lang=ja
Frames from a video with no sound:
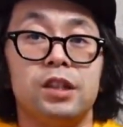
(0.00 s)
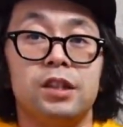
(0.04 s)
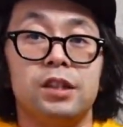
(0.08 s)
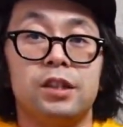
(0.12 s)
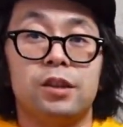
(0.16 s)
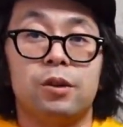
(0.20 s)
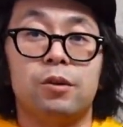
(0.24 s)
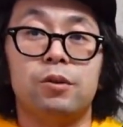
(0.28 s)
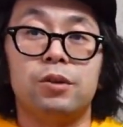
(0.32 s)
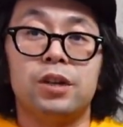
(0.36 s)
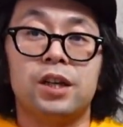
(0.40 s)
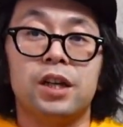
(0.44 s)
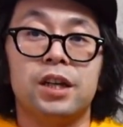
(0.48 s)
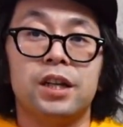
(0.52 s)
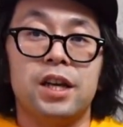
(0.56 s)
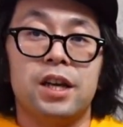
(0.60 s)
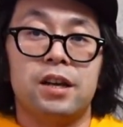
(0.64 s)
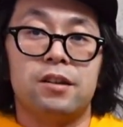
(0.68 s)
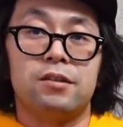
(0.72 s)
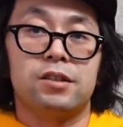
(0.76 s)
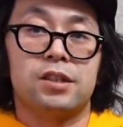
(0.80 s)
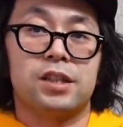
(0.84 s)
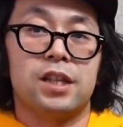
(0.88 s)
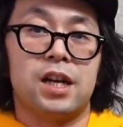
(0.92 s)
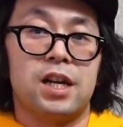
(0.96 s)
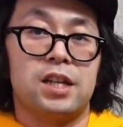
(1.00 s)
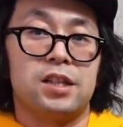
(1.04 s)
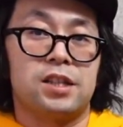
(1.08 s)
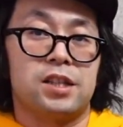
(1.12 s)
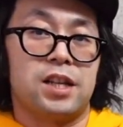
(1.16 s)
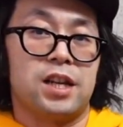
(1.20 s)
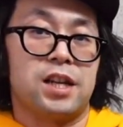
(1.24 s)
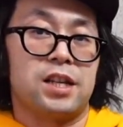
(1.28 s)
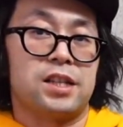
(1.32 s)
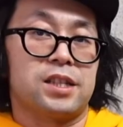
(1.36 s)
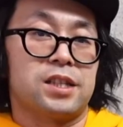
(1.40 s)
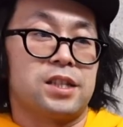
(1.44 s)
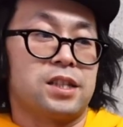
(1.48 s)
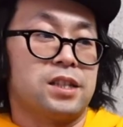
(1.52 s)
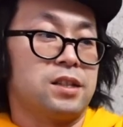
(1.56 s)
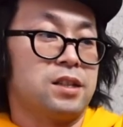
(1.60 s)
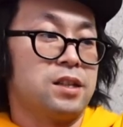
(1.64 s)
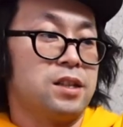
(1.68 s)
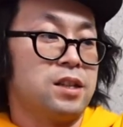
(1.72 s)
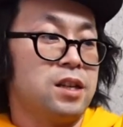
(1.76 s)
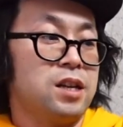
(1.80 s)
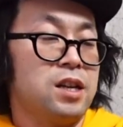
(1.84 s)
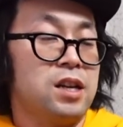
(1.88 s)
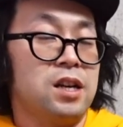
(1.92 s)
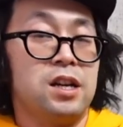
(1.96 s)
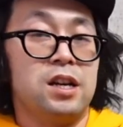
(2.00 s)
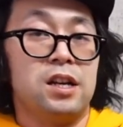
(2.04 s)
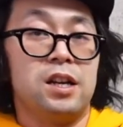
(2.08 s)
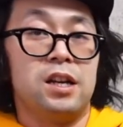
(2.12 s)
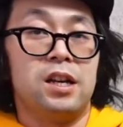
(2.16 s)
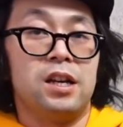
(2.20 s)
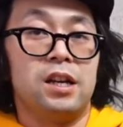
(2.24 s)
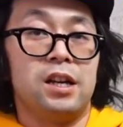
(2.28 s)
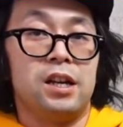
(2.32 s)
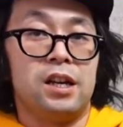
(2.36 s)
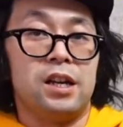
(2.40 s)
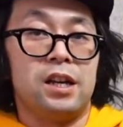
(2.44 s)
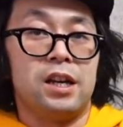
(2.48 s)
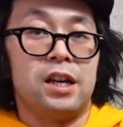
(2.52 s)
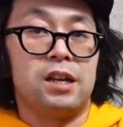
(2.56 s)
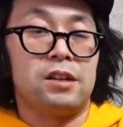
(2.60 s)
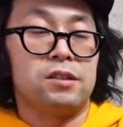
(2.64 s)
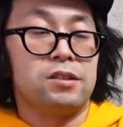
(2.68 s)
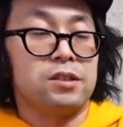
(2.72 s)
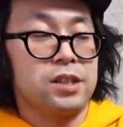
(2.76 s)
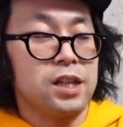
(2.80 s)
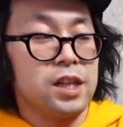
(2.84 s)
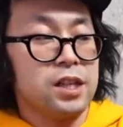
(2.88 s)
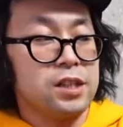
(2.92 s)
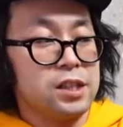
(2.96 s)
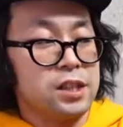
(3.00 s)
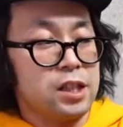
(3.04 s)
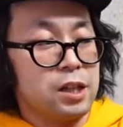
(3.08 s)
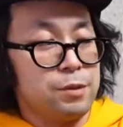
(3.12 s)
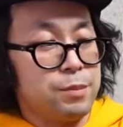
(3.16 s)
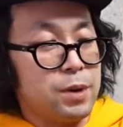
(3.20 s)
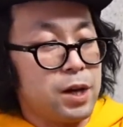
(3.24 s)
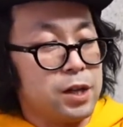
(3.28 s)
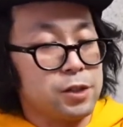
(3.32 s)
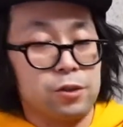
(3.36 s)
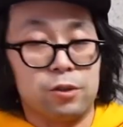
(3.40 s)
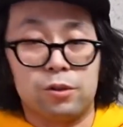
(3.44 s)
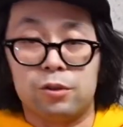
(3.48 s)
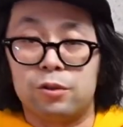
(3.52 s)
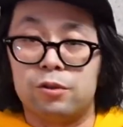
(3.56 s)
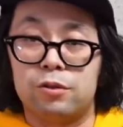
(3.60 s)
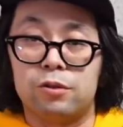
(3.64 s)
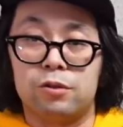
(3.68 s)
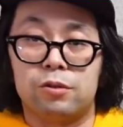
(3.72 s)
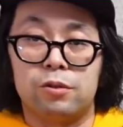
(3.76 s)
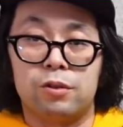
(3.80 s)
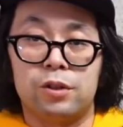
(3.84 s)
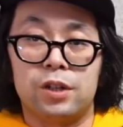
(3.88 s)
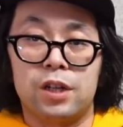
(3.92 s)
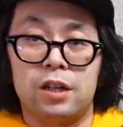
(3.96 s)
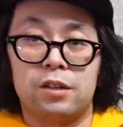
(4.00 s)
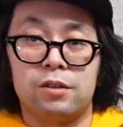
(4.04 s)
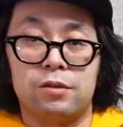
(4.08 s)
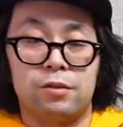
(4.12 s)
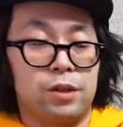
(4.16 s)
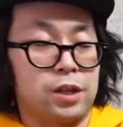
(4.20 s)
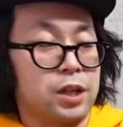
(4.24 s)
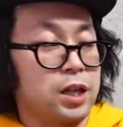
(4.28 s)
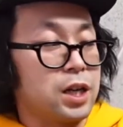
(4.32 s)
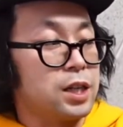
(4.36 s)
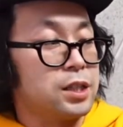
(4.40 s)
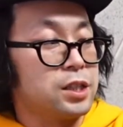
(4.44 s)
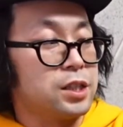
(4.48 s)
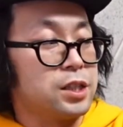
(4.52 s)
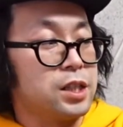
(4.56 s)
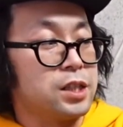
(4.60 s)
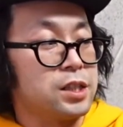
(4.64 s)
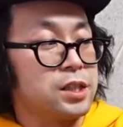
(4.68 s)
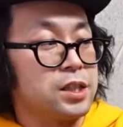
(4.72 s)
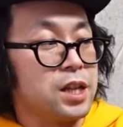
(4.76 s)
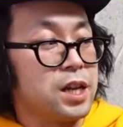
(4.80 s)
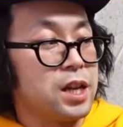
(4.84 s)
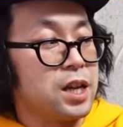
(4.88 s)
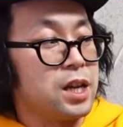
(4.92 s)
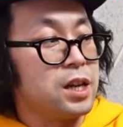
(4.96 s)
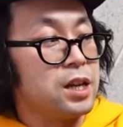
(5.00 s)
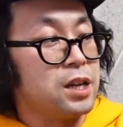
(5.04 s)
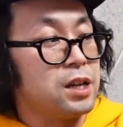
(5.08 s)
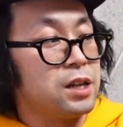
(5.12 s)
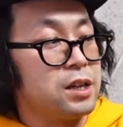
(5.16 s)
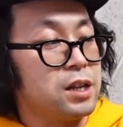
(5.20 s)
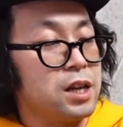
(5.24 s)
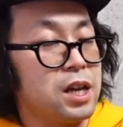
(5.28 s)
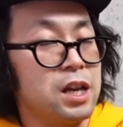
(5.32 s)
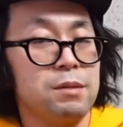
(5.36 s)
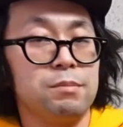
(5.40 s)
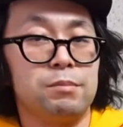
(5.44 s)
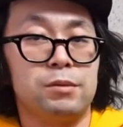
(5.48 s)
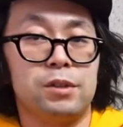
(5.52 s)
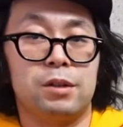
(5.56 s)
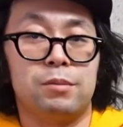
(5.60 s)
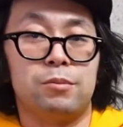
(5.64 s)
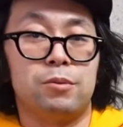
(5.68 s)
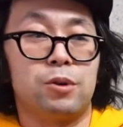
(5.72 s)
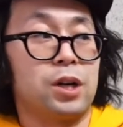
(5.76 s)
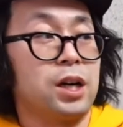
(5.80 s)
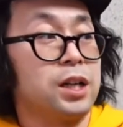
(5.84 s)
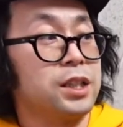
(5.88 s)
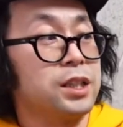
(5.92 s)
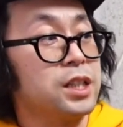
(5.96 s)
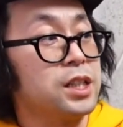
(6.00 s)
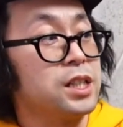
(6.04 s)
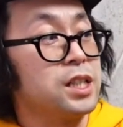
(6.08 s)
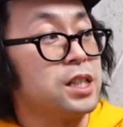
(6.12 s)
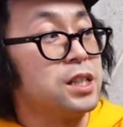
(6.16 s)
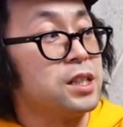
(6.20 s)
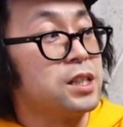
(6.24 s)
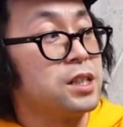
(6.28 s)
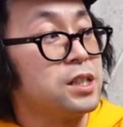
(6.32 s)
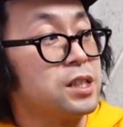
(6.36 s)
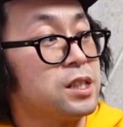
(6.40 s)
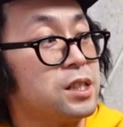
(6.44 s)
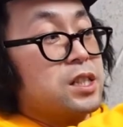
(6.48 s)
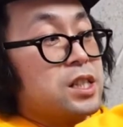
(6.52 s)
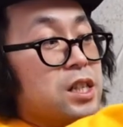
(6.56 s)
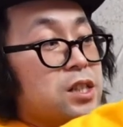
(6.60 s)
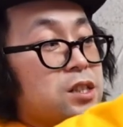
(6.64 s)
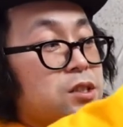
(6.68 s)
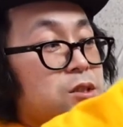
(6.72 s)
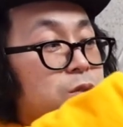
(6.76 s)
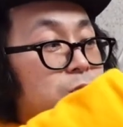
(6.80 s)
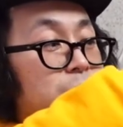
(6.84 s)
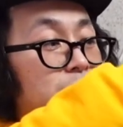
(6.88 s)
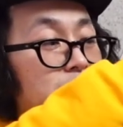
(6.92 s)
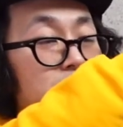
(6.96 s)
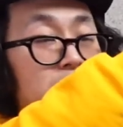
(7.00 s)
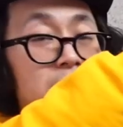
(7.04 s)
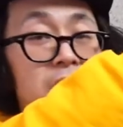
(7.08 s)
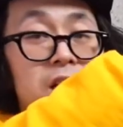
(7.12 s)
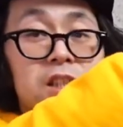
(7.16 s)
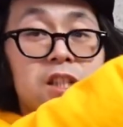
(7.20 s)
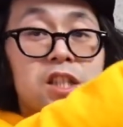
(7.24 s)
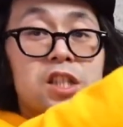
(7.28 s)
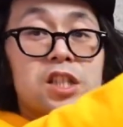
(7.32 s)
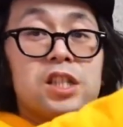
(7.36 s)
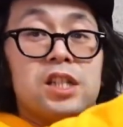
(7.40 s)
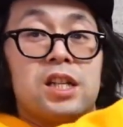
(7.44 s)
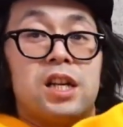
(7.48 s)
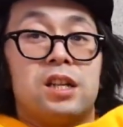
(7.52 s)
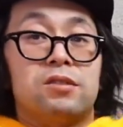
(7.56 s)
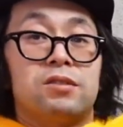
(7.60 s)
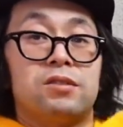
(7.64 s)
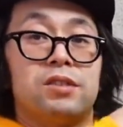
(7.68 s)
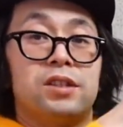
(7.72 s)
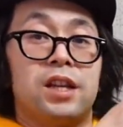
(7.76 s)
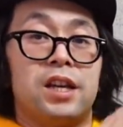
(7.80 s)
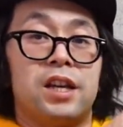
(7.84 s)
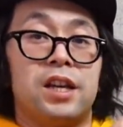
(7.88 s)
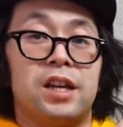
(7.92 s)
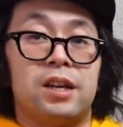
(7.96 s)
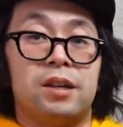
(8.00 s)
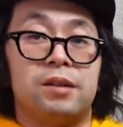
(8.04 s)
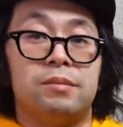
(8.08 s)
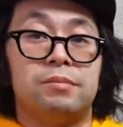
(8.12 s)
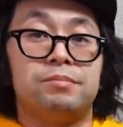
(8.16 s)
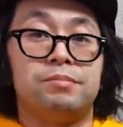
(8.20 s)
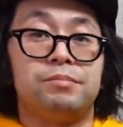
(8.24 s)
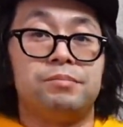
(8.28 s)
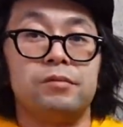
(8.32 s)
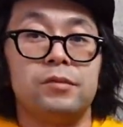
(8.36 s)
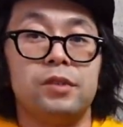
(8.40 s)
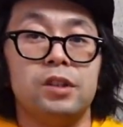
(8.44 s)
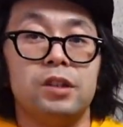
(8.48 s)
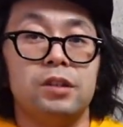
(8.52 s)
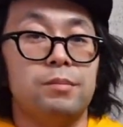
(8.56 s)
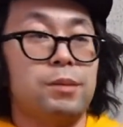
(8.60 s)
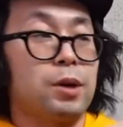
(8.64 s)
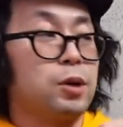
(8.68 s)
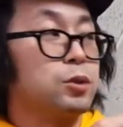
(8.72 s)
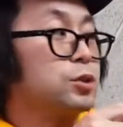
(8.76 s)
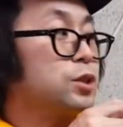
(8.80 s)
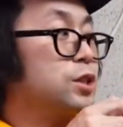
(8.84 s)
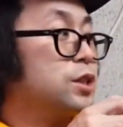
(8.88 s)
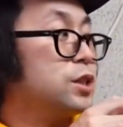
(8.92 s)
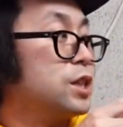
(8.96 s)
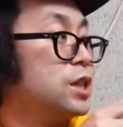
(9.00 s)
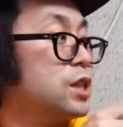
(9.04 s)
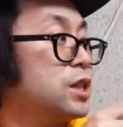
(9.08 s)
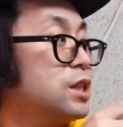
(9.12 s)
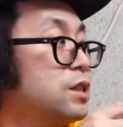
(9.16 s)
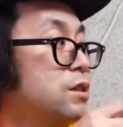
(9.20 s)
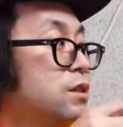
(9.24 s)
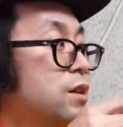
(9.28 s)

で、これがね、エル サイズです。エル サイズでまあちょっとゆとりあるような感じですね。エム でもかなりジャストって感じになるんで、まあ個人的に